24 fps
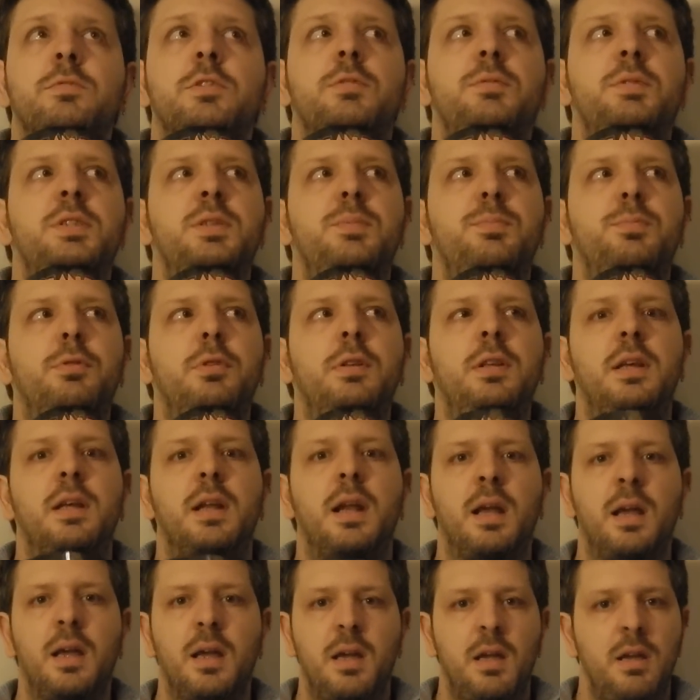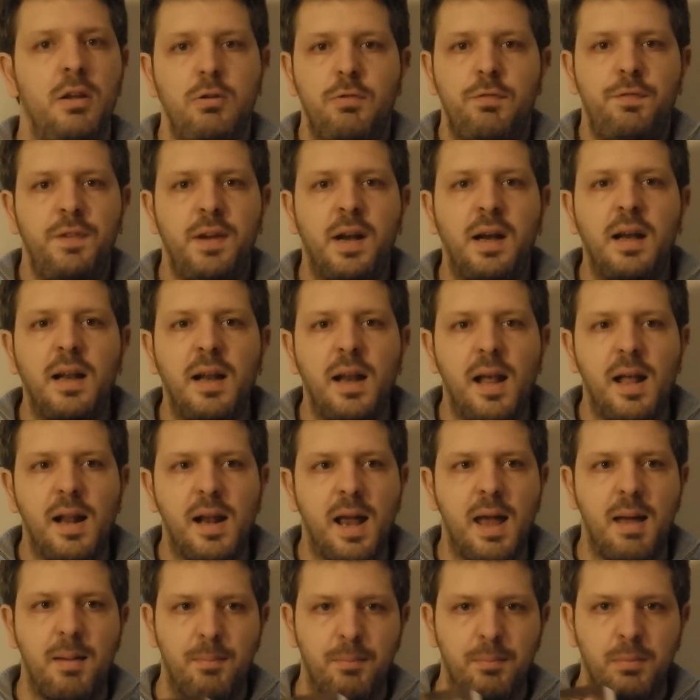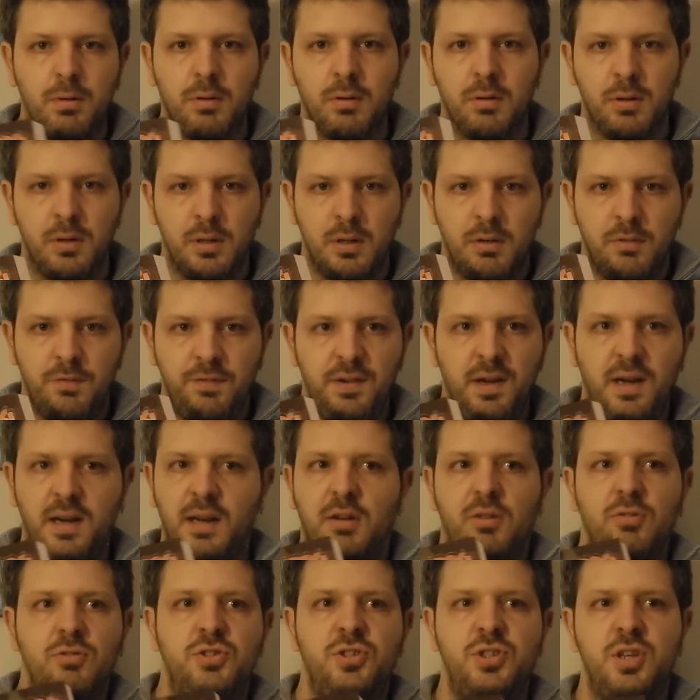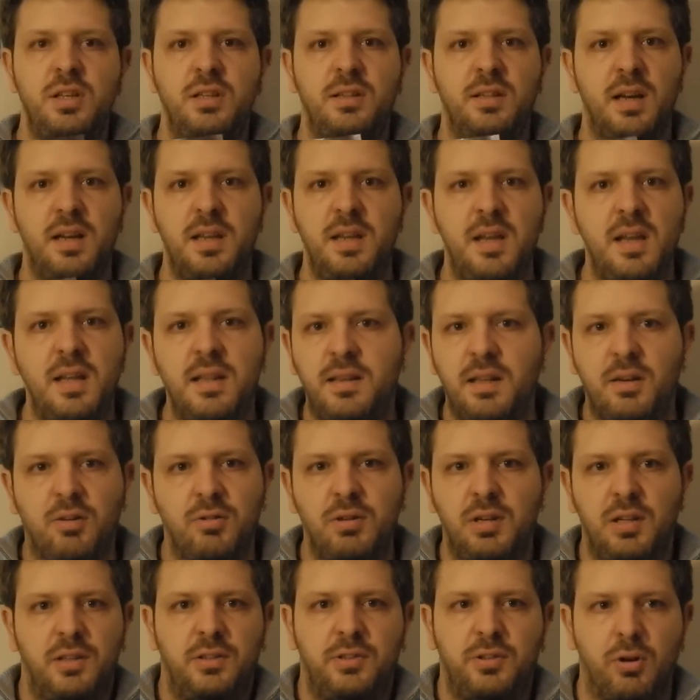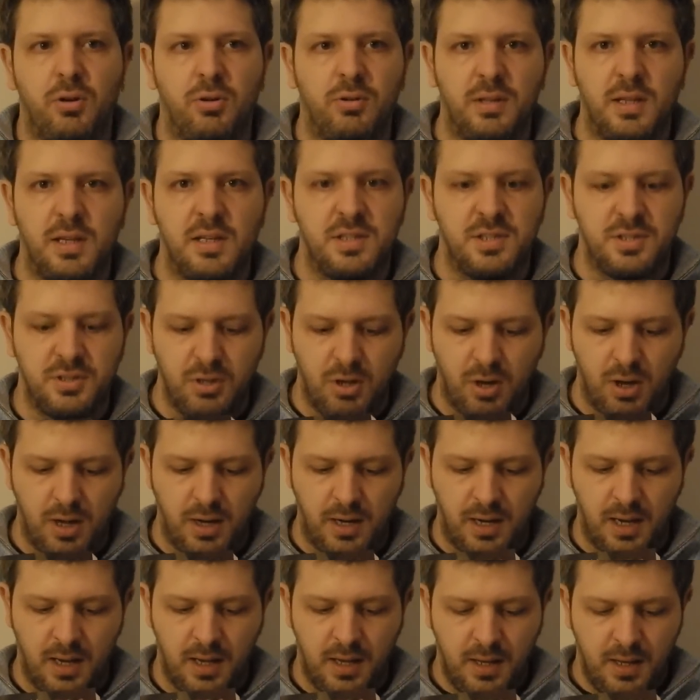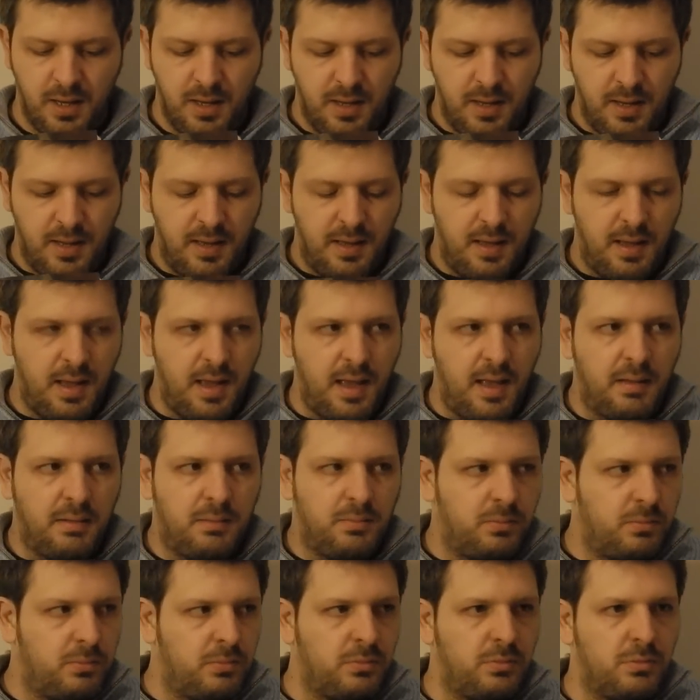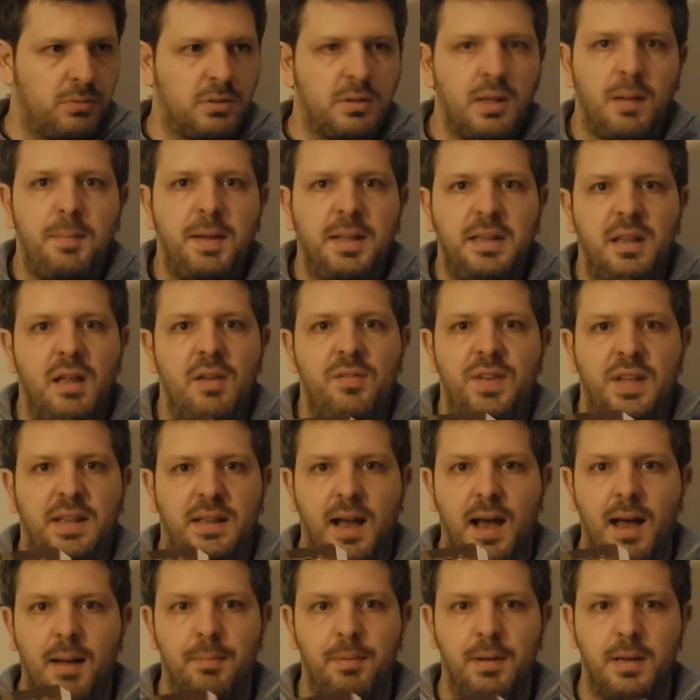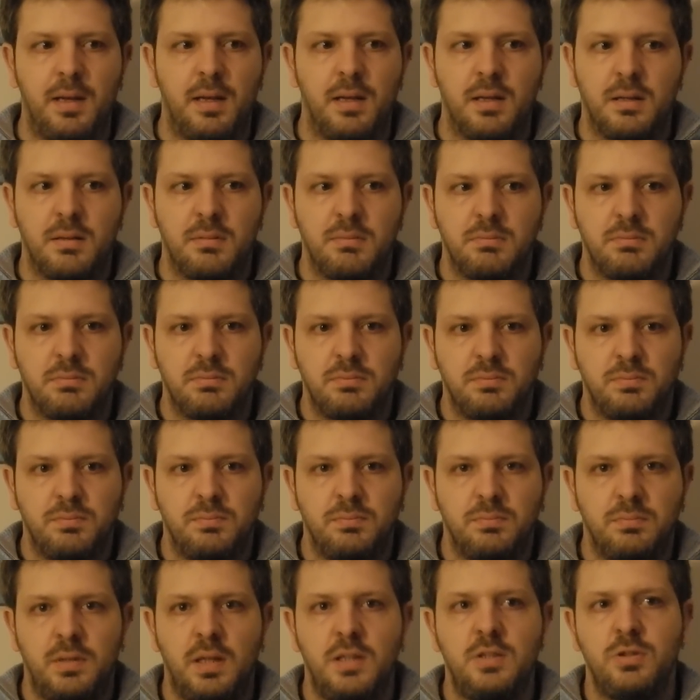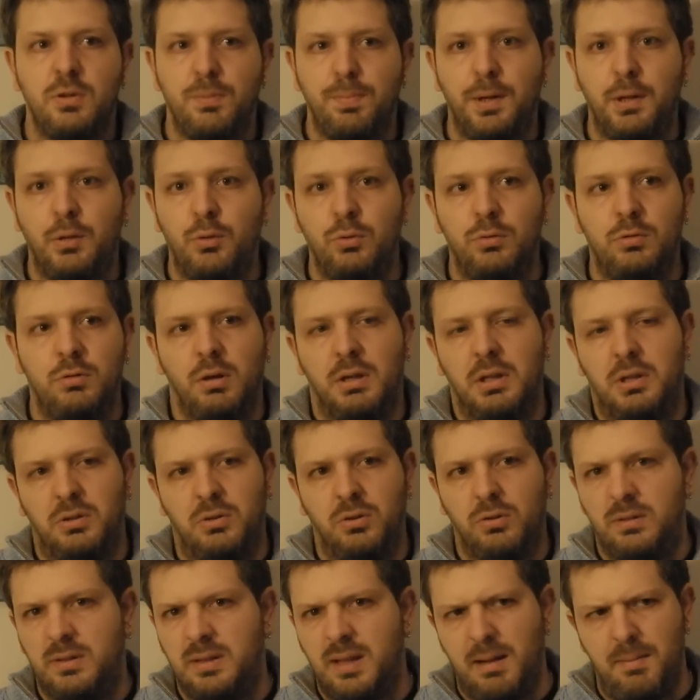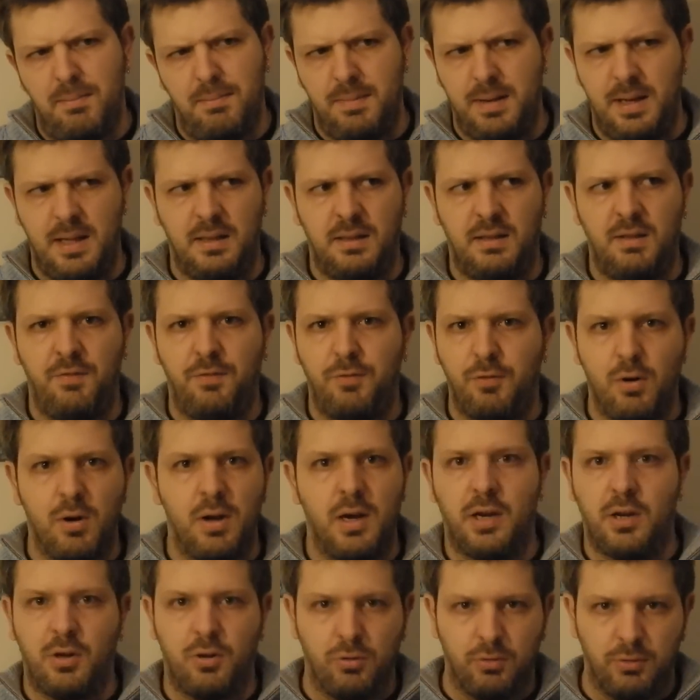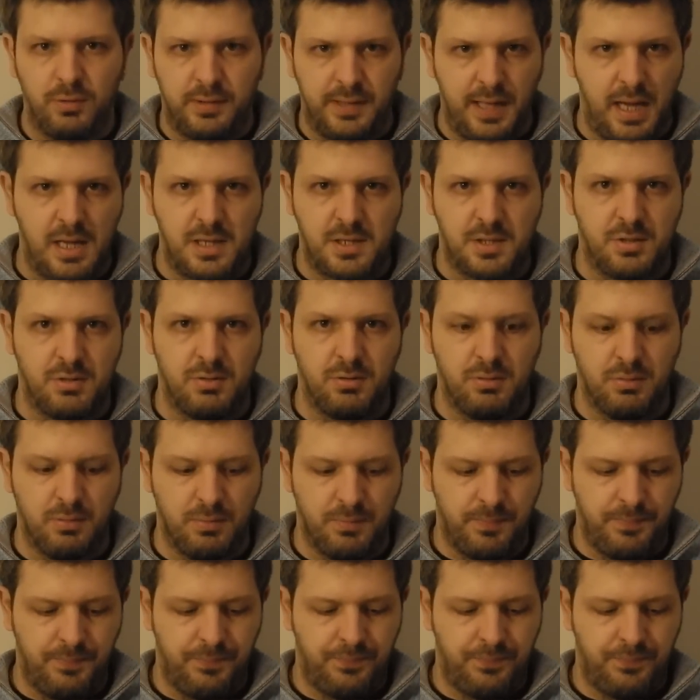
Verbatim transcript: come si può dire in un finale da Rambo finale che non c'entra niente con il tono della storia è totalmente evitabile e soprattutto è totalmente fuori contesto